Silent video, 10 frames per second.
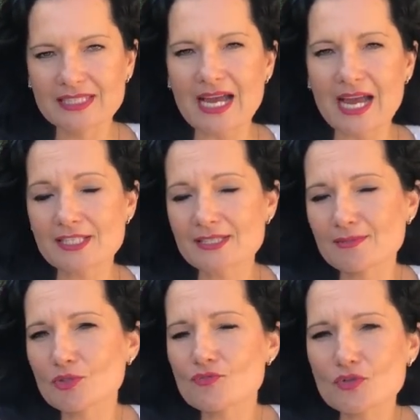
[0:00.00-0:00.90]
idealizm,
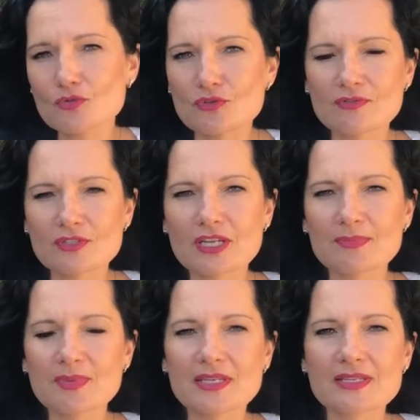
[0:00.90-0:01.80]
no to w życiu nie wyśle
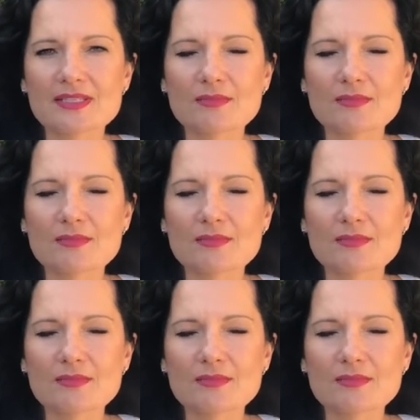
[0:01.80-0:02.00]
pieniędzy